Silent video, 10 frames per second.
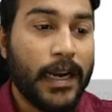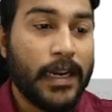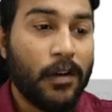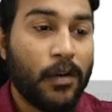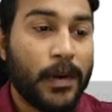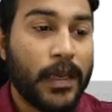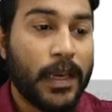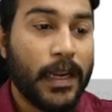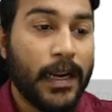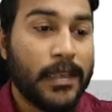ఎయిటీన్లో
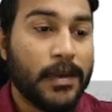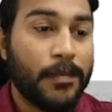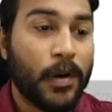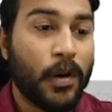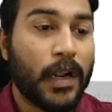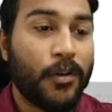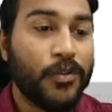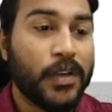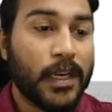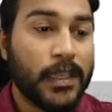మనకి డిసెంబర్లో
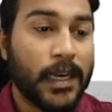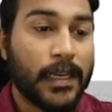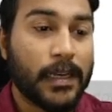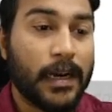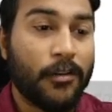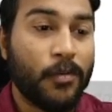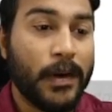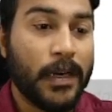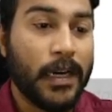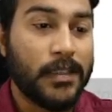రావడం జరిగింది గత
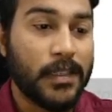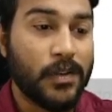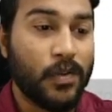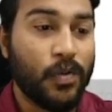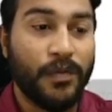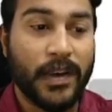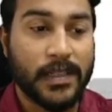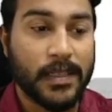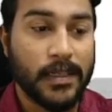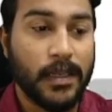గవర్నమెంట్ రిలీజ్ చేసిన
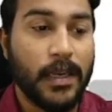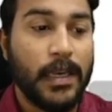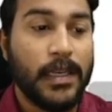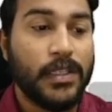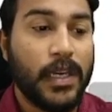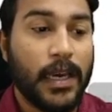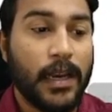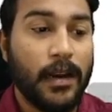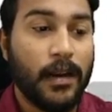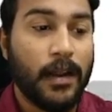నోటిఫికేషన్స్
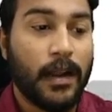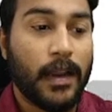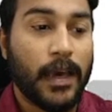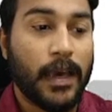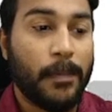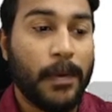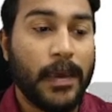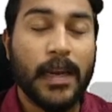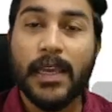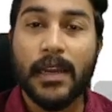జేఎల్ అలాగే
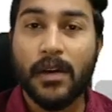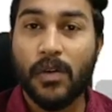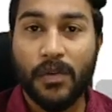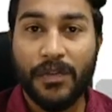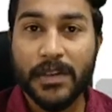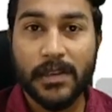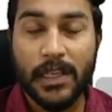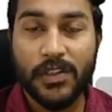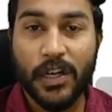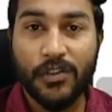పిఎల్ డిఎల్ నోటిఫికేషన్
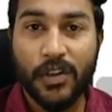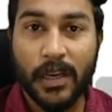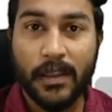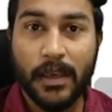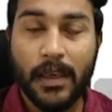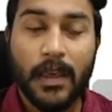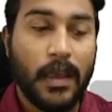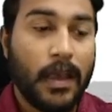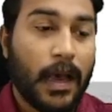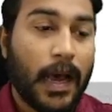రిలీజ్ చేయడం జరిగింది
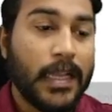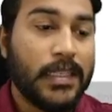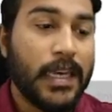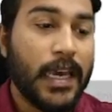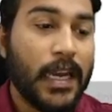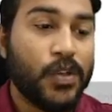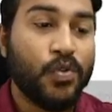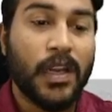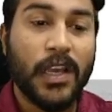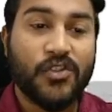ఆ జేఎల్
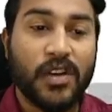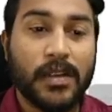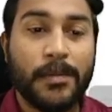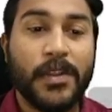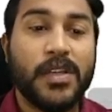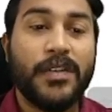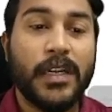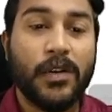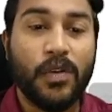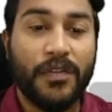జూనియర్ లెక్చర్
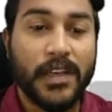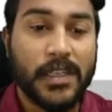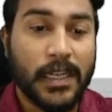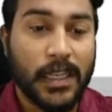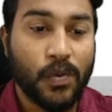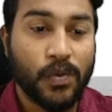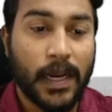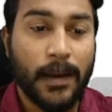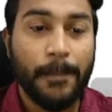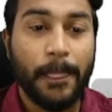సంబంధించినటువంటి నోటిఫికేషన్ ఇది
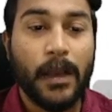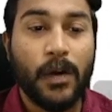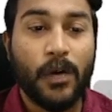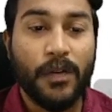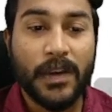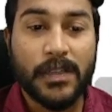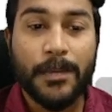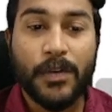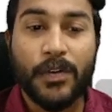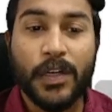చూసారా నోటిఫికేషన్
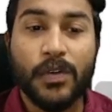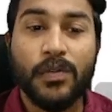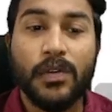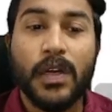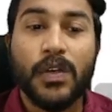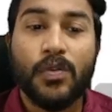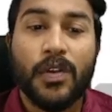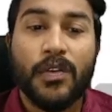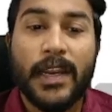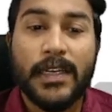నెంబర్ ట్వంటీ టూ టూ
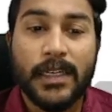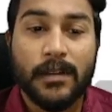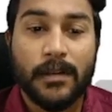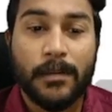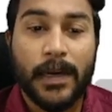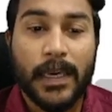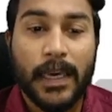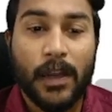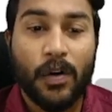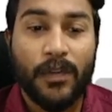థౌజండ్ ఎయిటీన్ మనకి
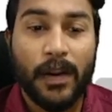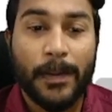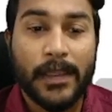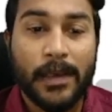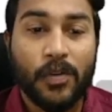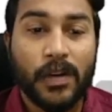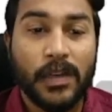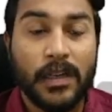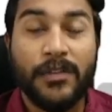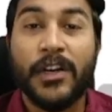రెండు వేల పద్దెనిమిదిలో
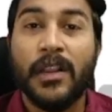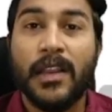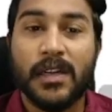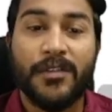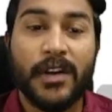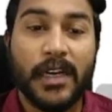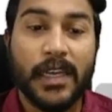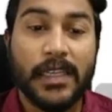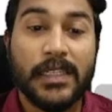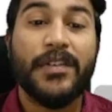విడుదల చేసినటువంటి
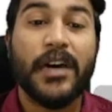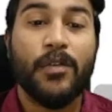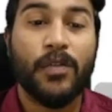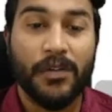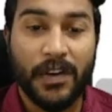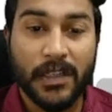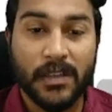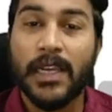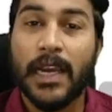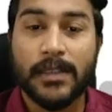చివరి
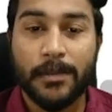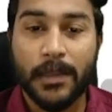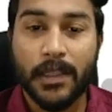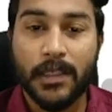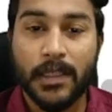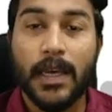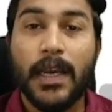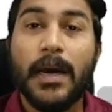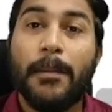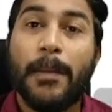నోటిఫికేషన్ జేఎల్ సంబంధించి
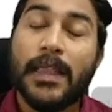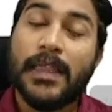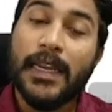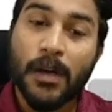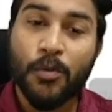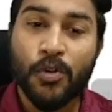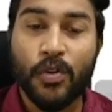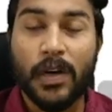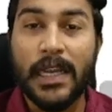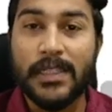మరి దీనికి
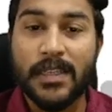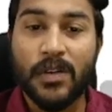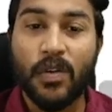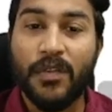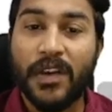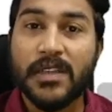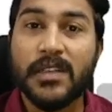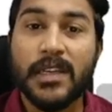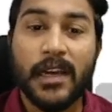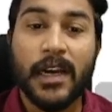ముందు రిలీజ్ చేసిన
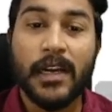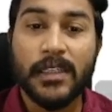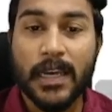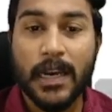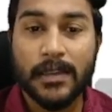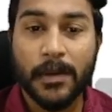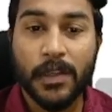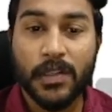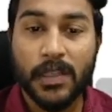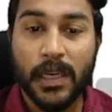నోటిఫికేషన్ ఏదంటే జేఎల్
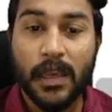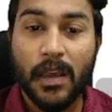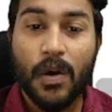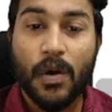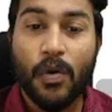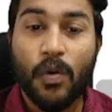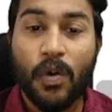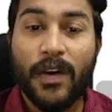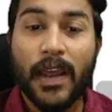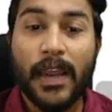సంబంధించి
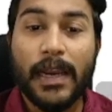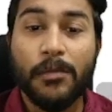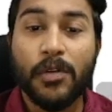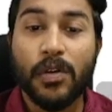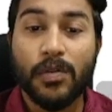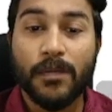రెండు వేల ఎనిమిదిలో